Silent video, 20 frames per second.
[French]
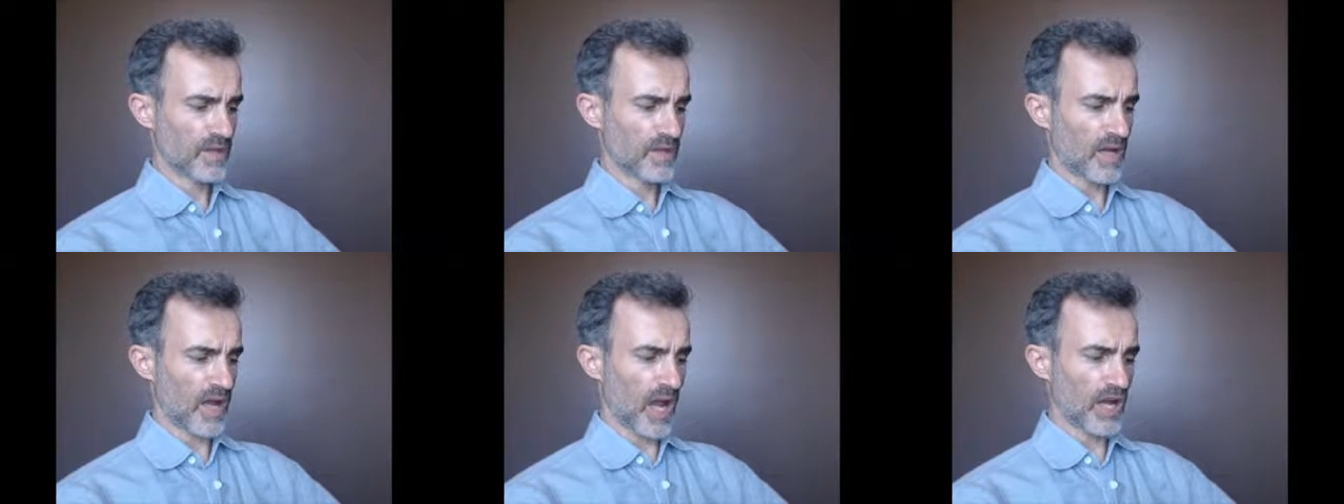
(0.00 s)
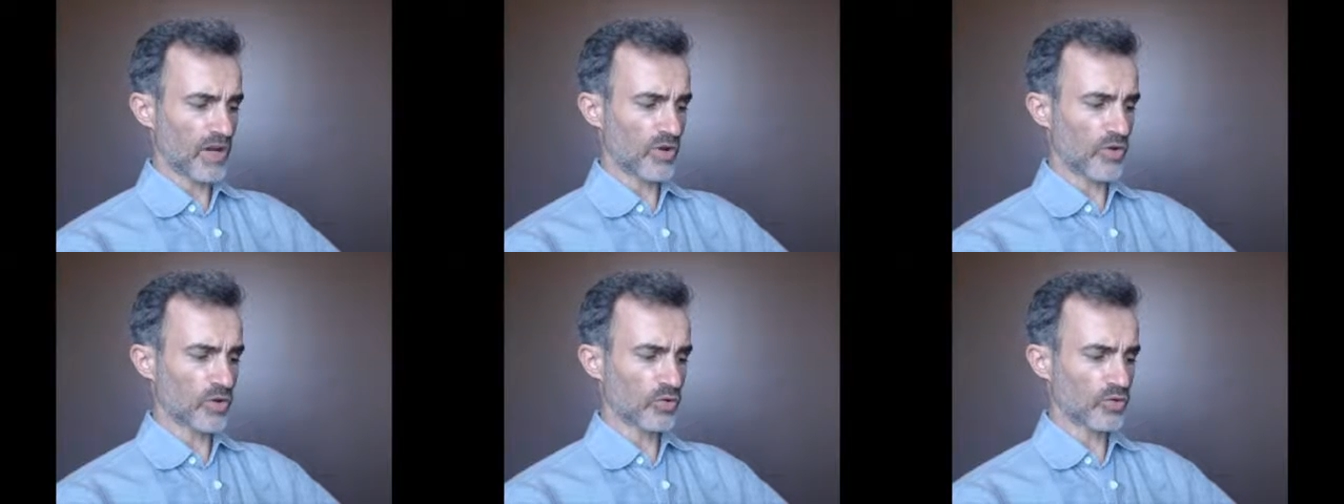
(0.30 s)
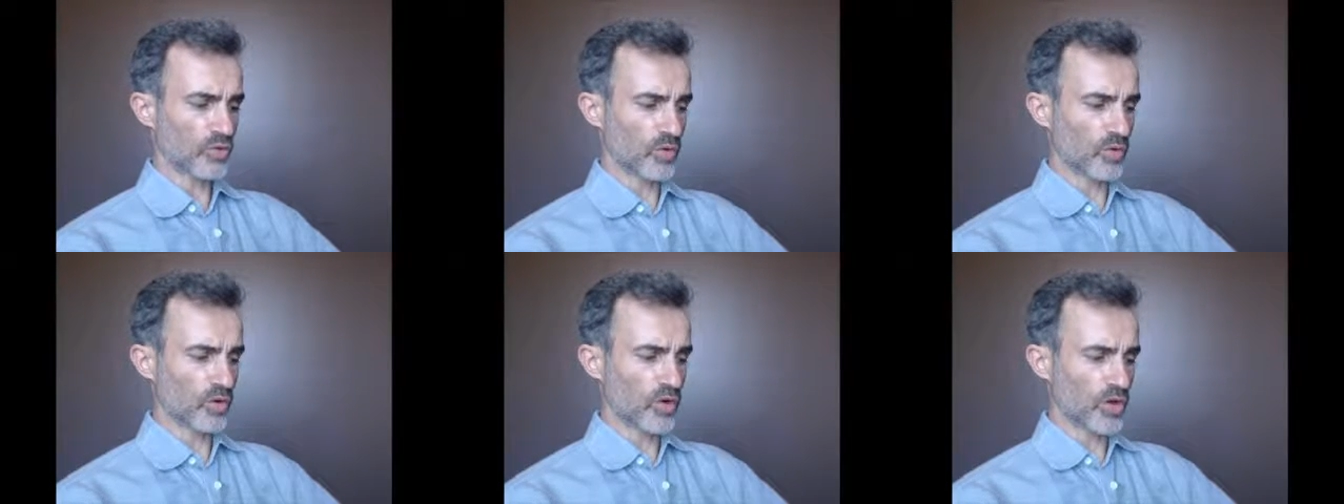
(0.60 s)

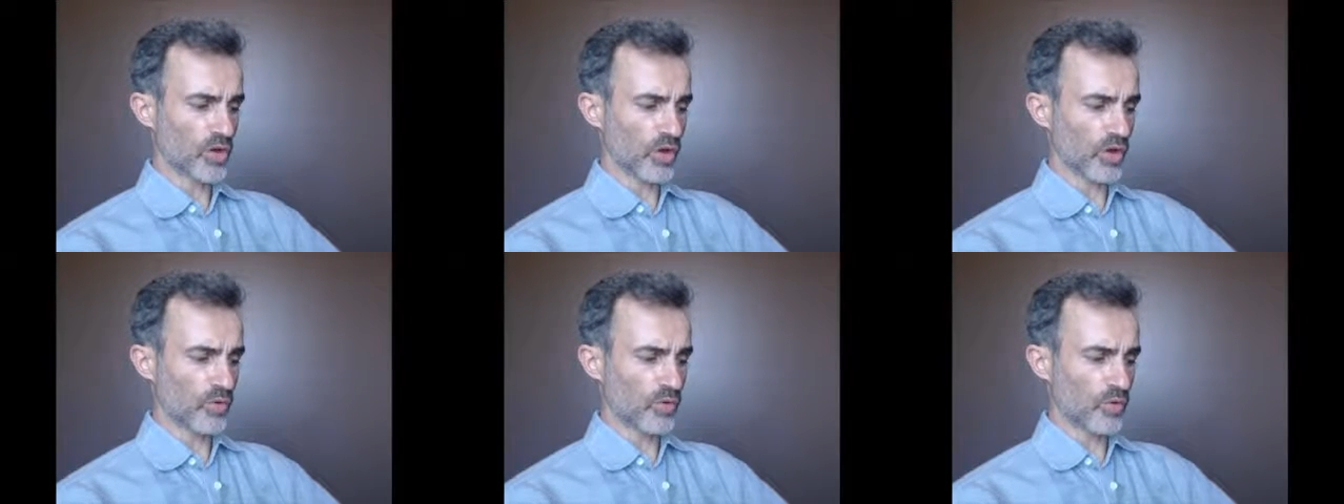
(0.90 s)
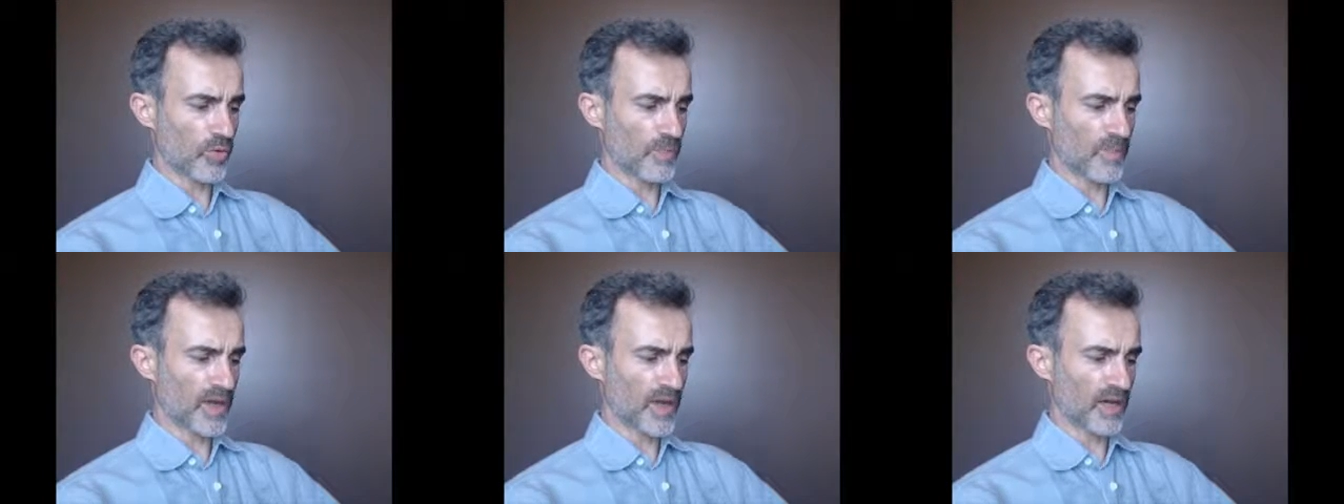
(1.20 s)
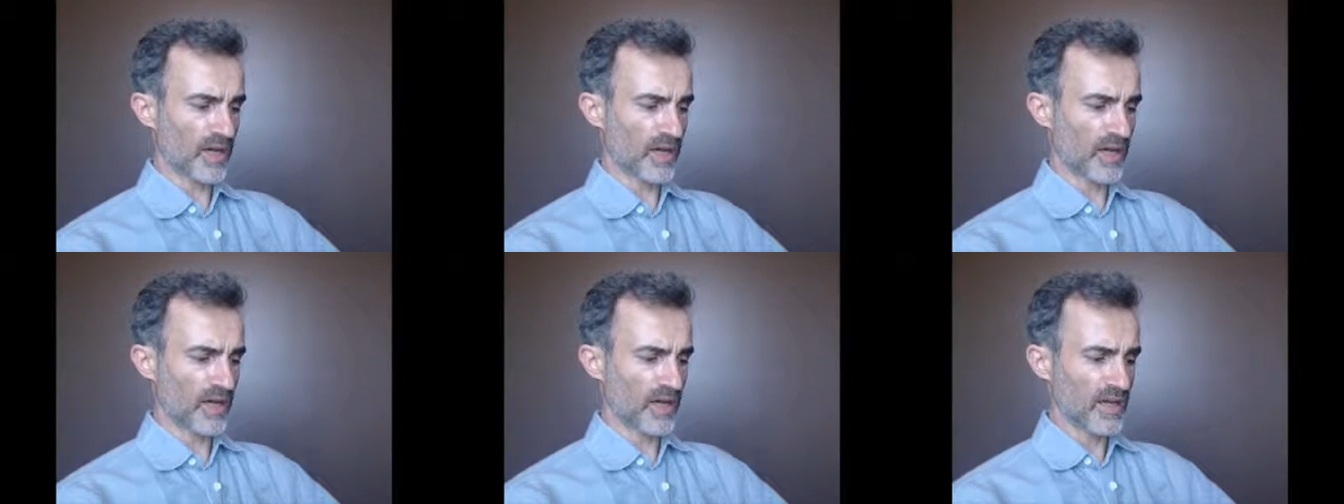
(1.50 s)
Accordons-leur
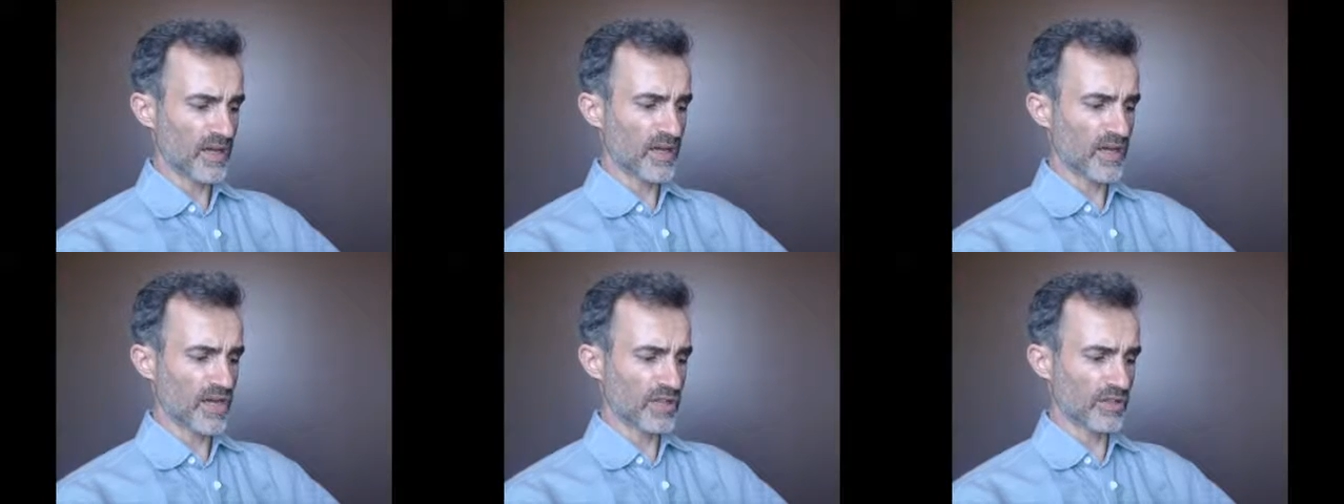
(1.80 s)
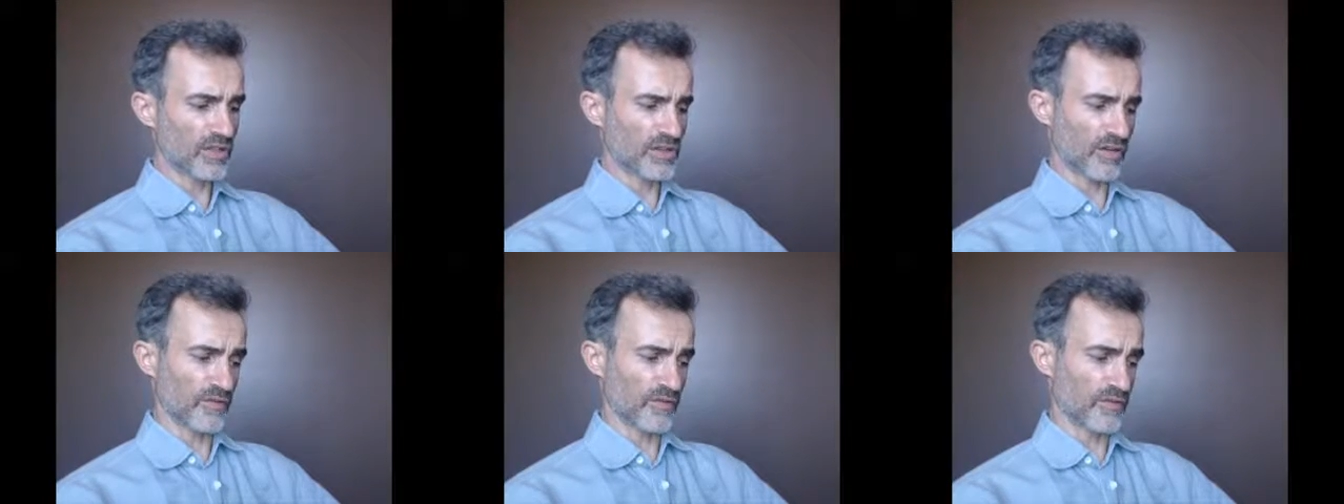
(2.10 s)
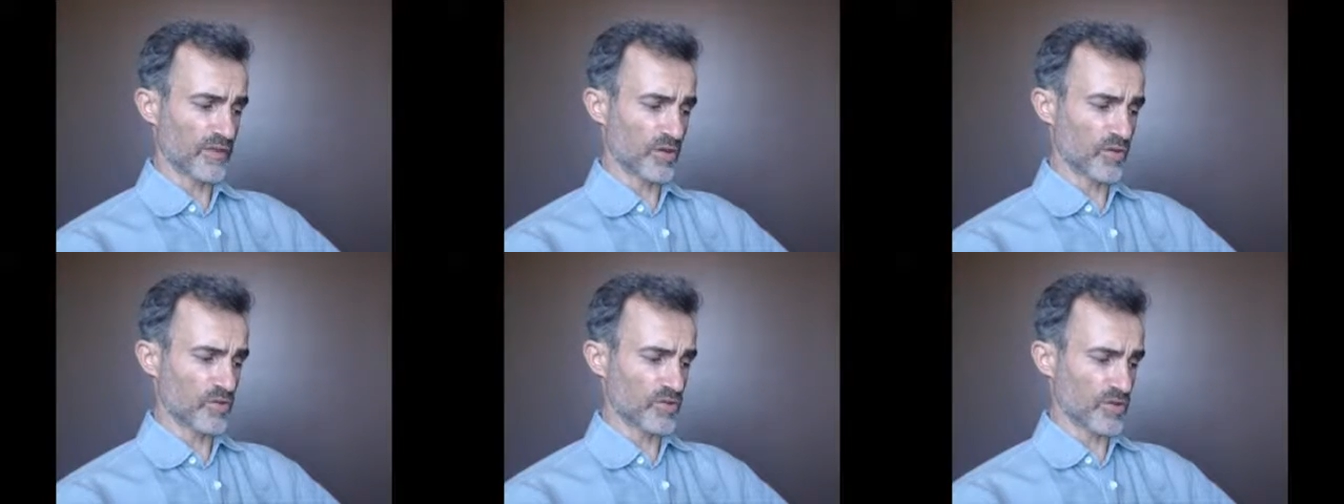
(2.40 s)
qu'Homère était
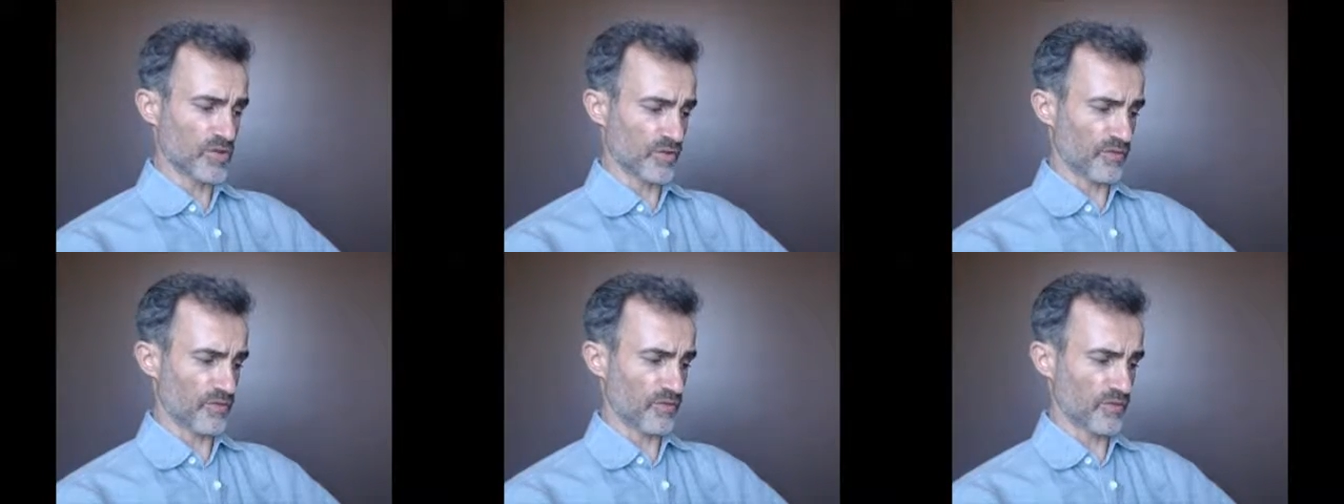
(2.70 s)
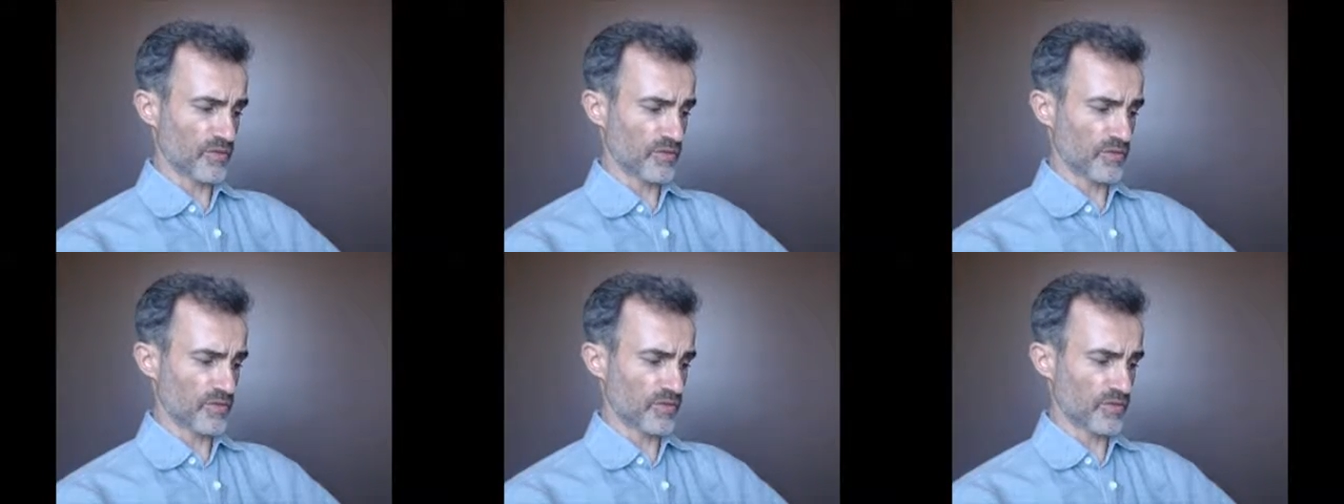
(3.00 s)
philosophe.